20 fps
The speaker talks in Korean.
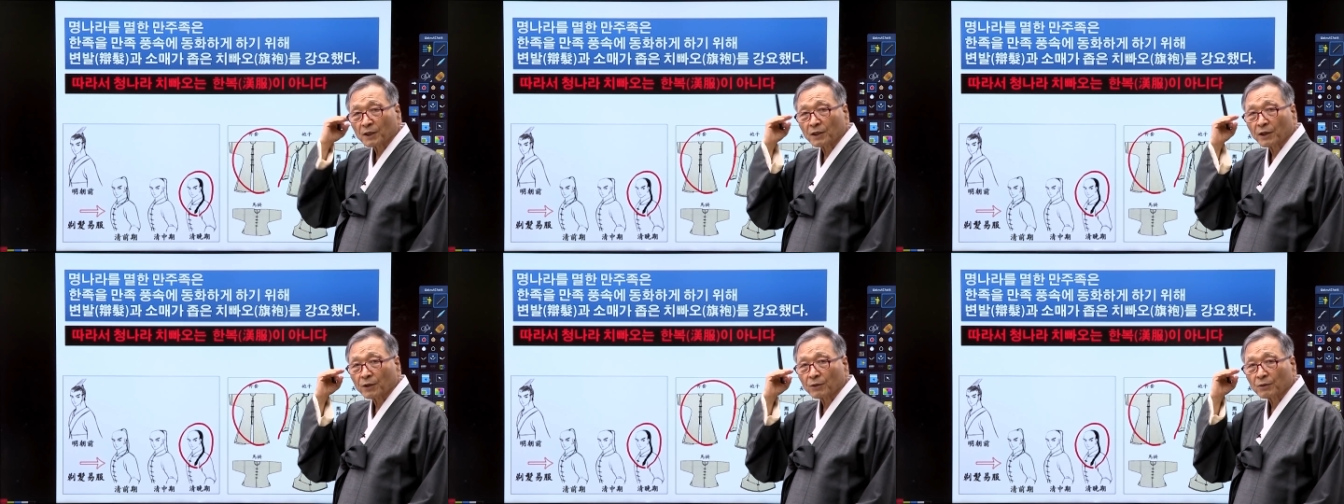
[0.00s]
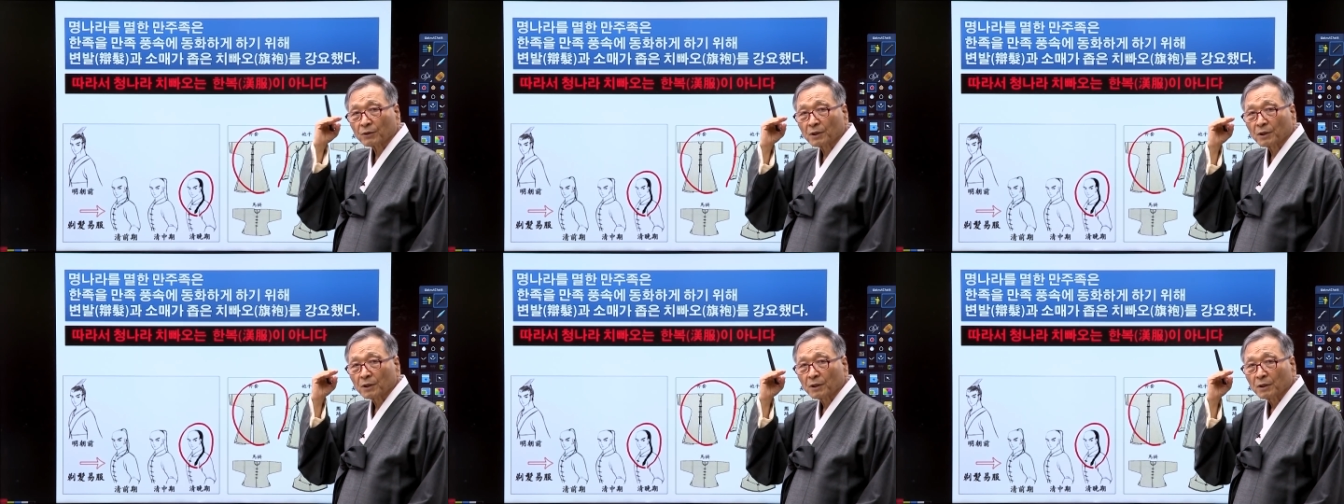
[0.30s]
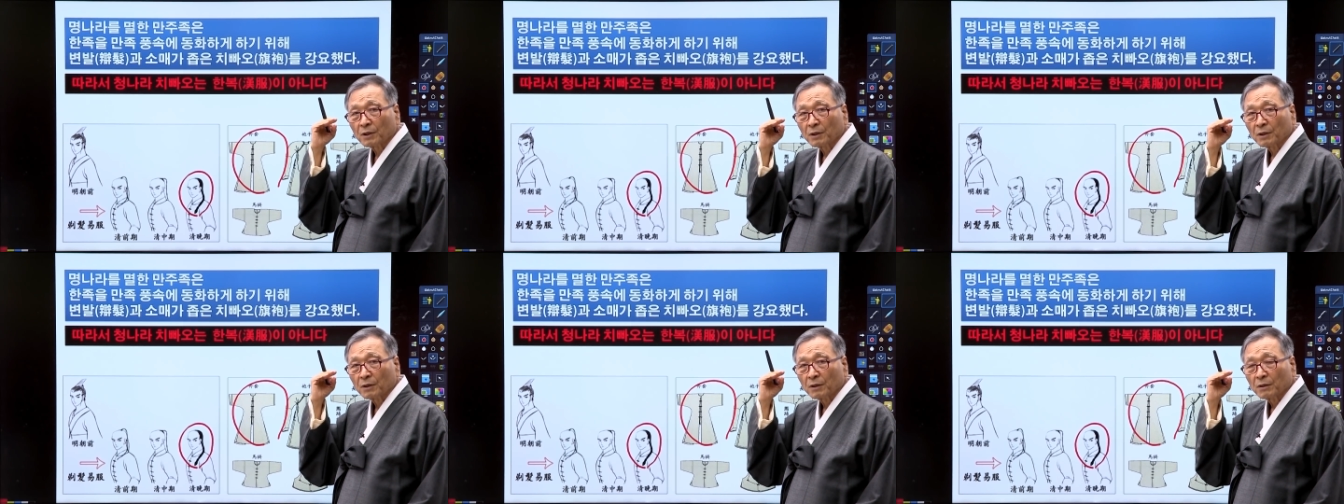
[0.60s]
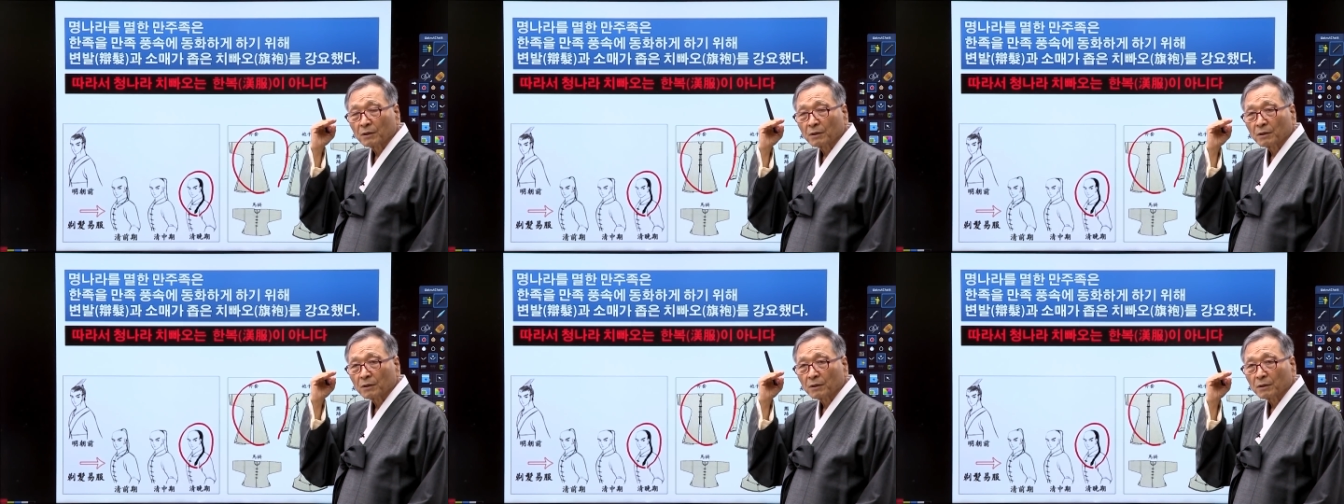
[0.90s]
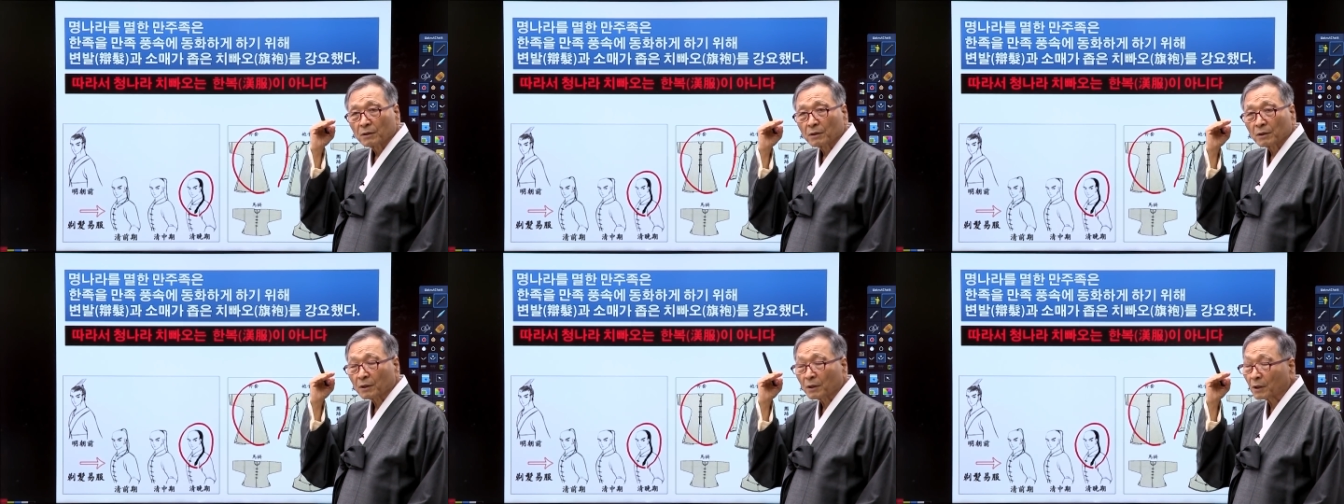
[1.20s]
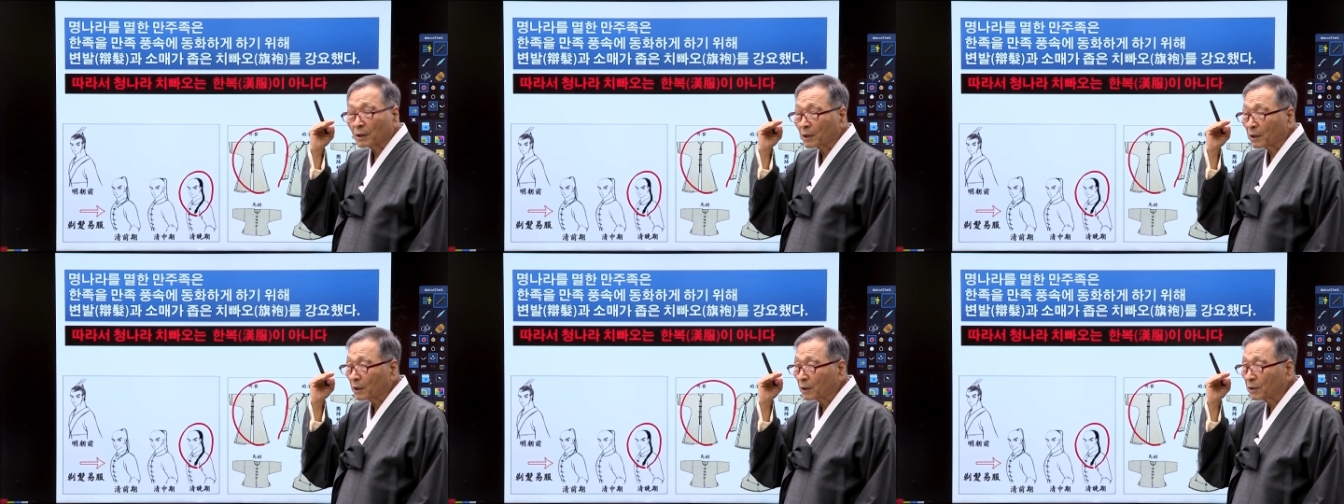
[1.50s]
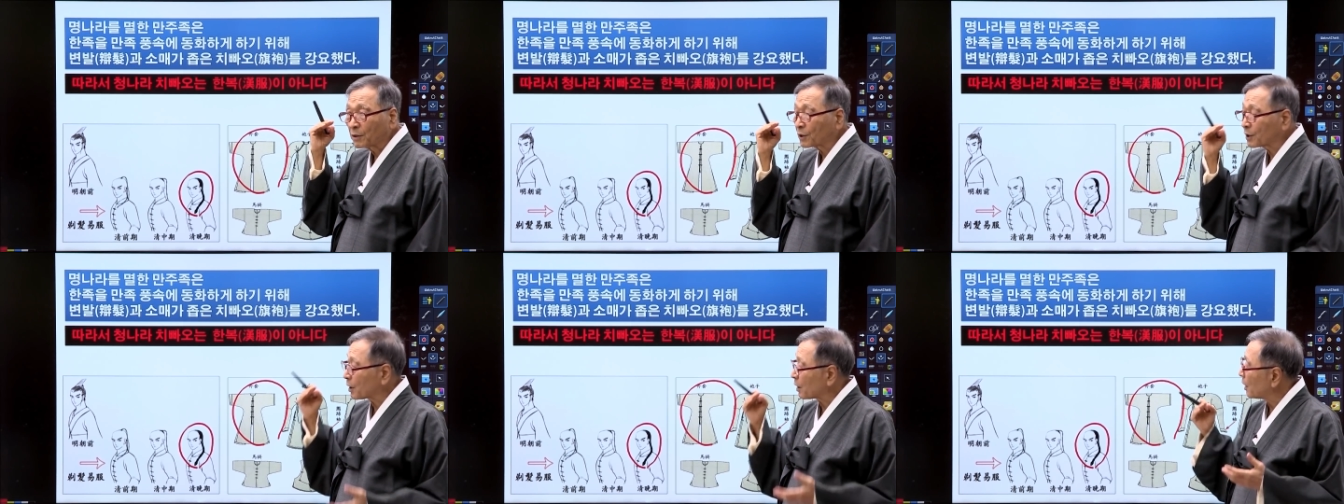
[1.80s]
안 돼요. 예,
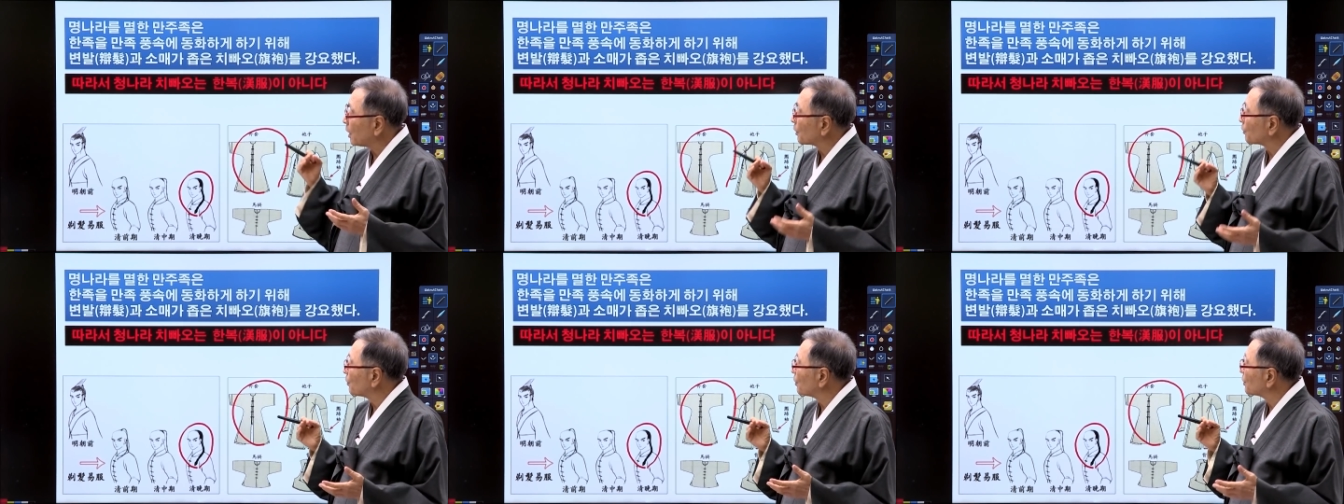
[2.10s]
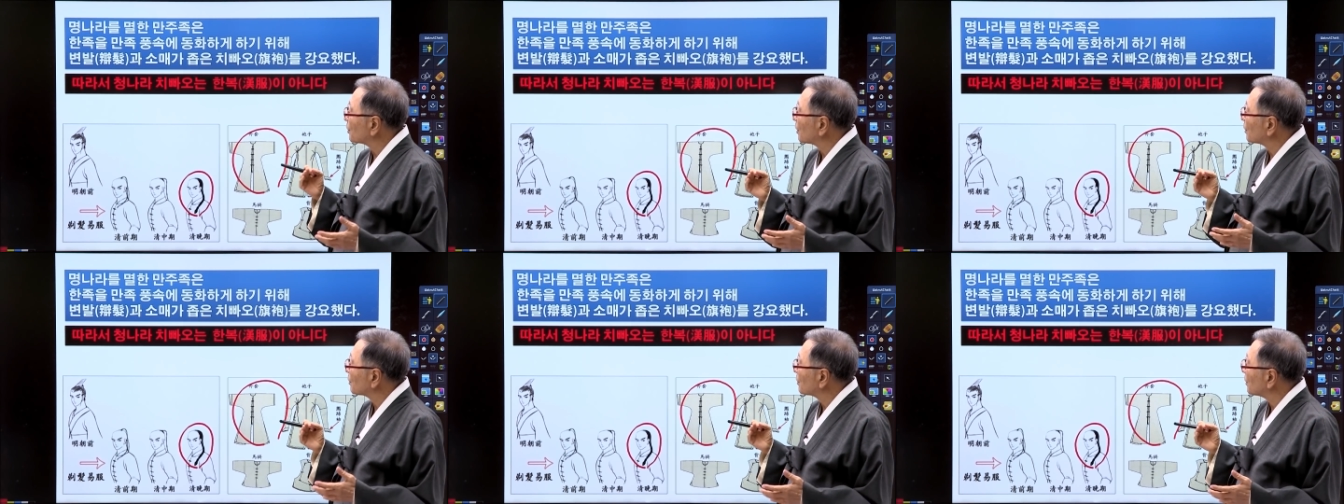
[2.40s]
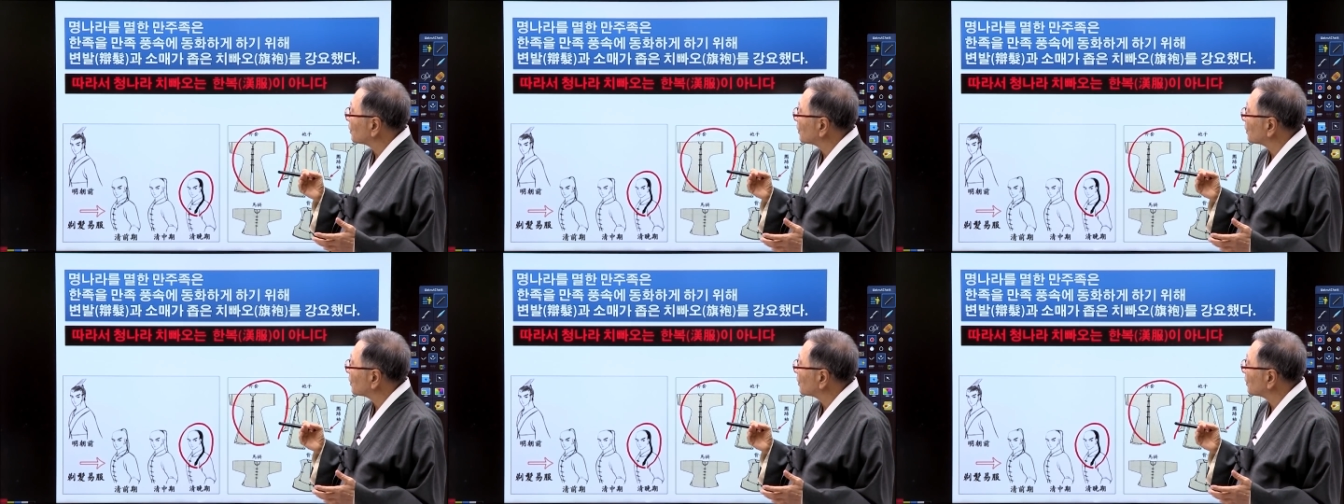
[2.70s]
그렇게 강요했다는